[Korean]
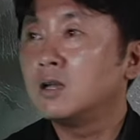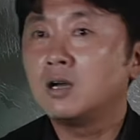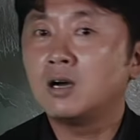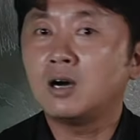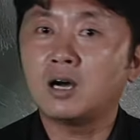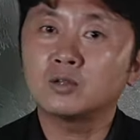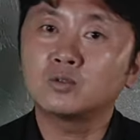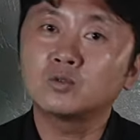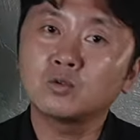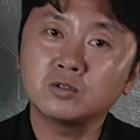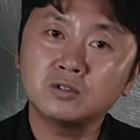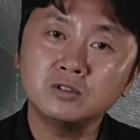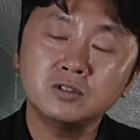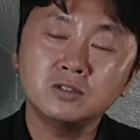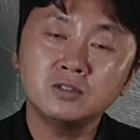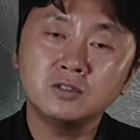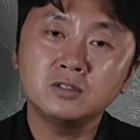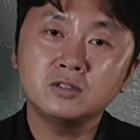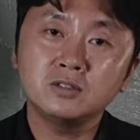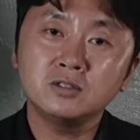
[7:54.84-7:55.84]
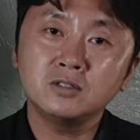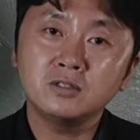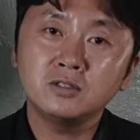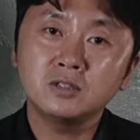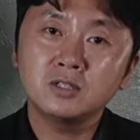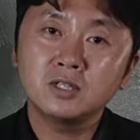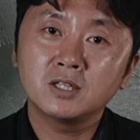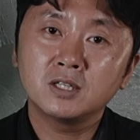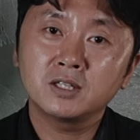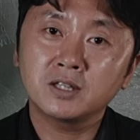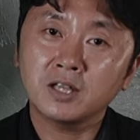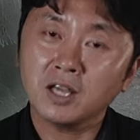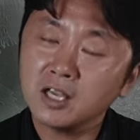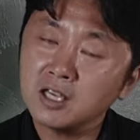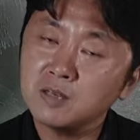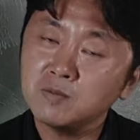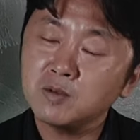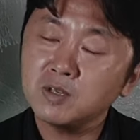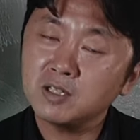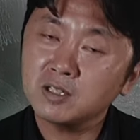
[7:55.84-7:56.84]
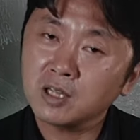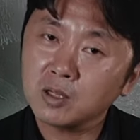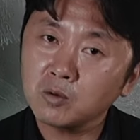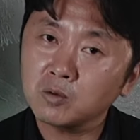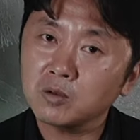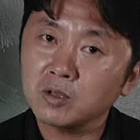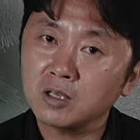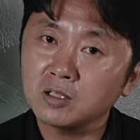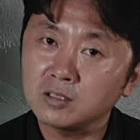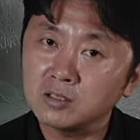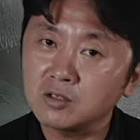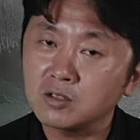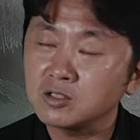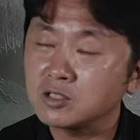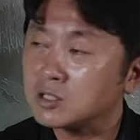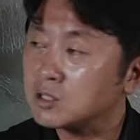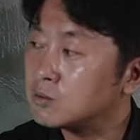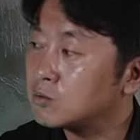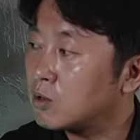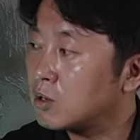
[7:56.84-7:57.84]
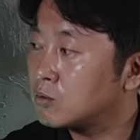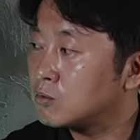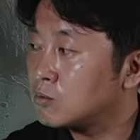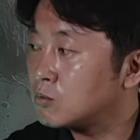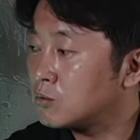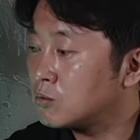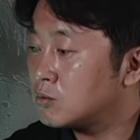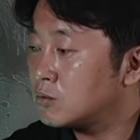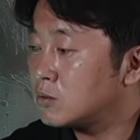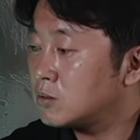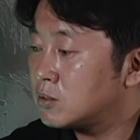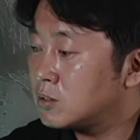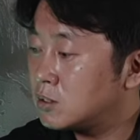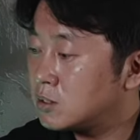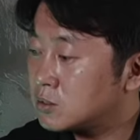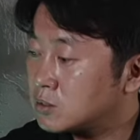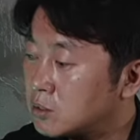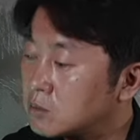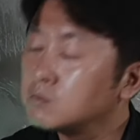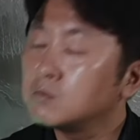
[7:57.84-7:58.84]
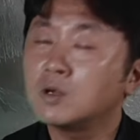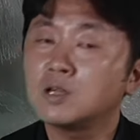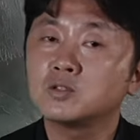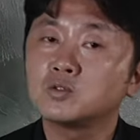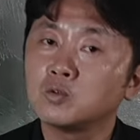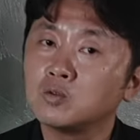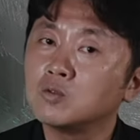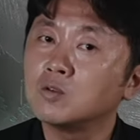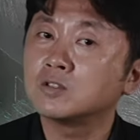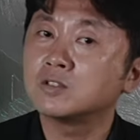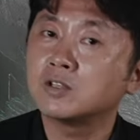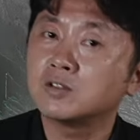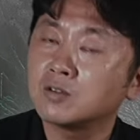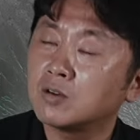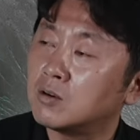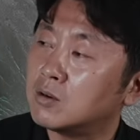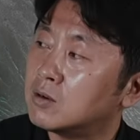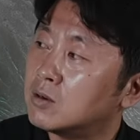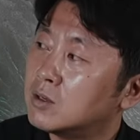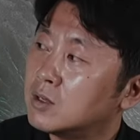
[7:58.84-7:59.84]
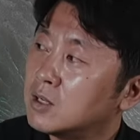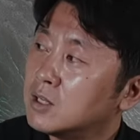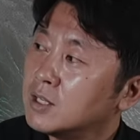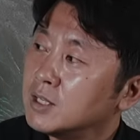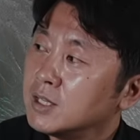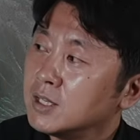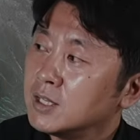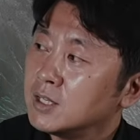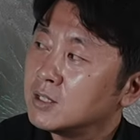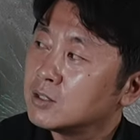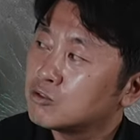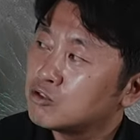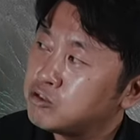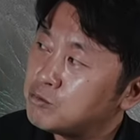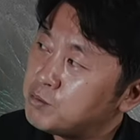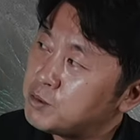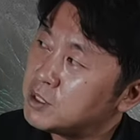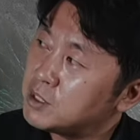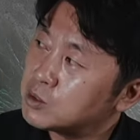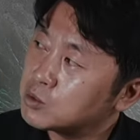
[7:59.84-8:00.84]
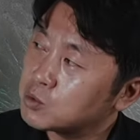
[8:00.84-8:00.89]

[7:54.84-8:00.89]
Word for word: 아, 또 그 게임이 새롭게 느껴지기도 하고 정말 좋은 것 같아서, 투비